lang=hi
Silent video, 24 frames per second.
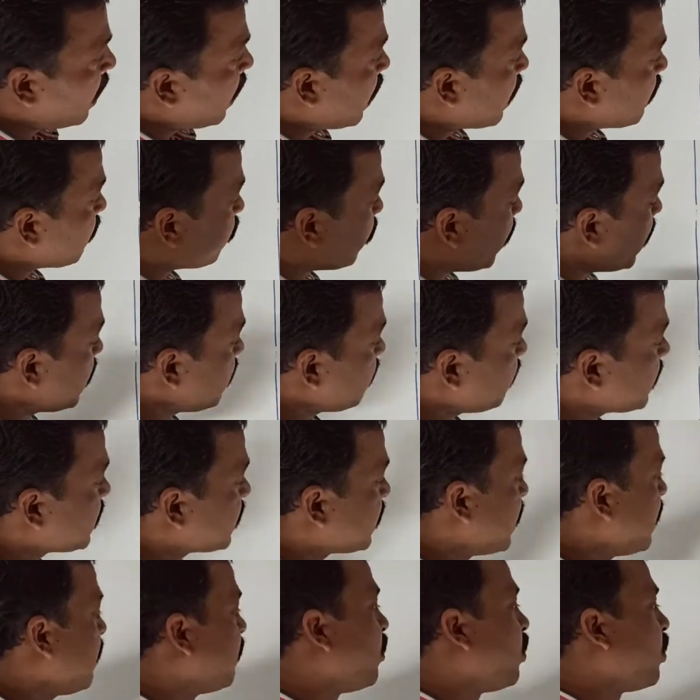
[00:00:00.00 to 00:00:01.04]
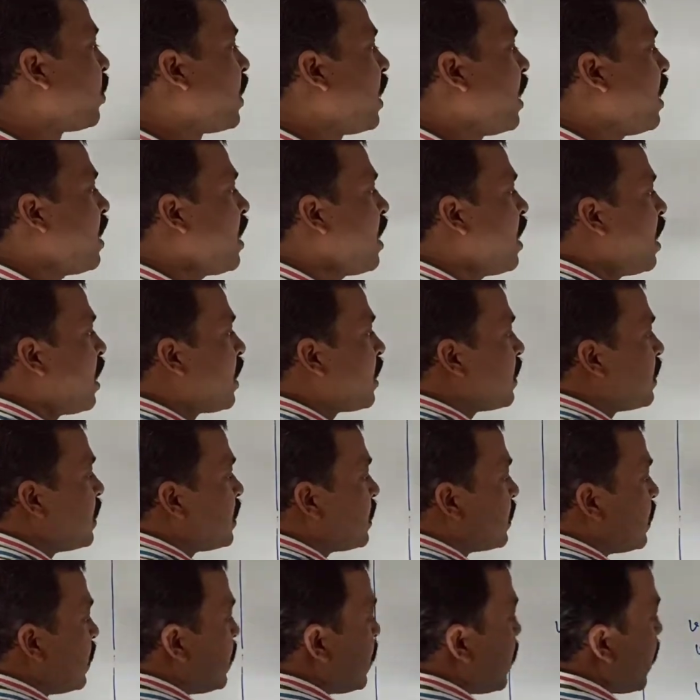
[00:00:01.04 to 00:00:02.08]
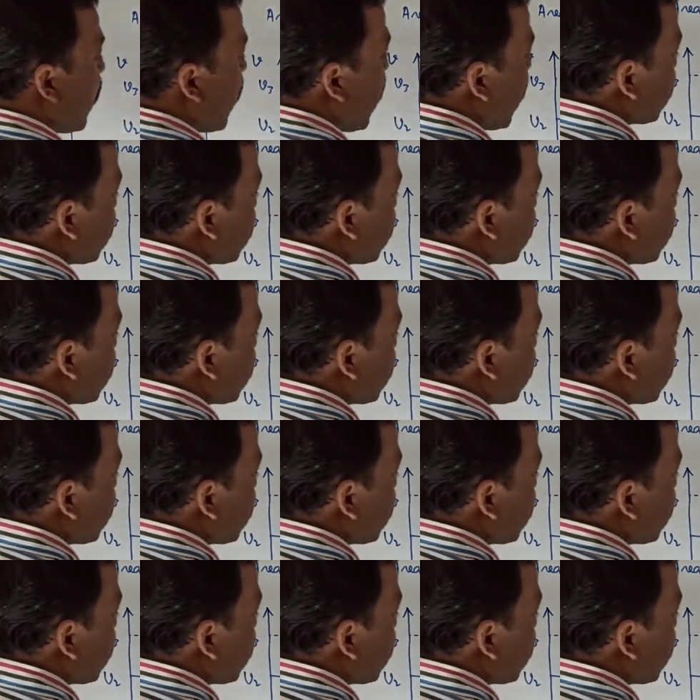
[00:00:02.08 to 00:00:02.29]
हर पॉइंट पे सेम होगा इसीलिए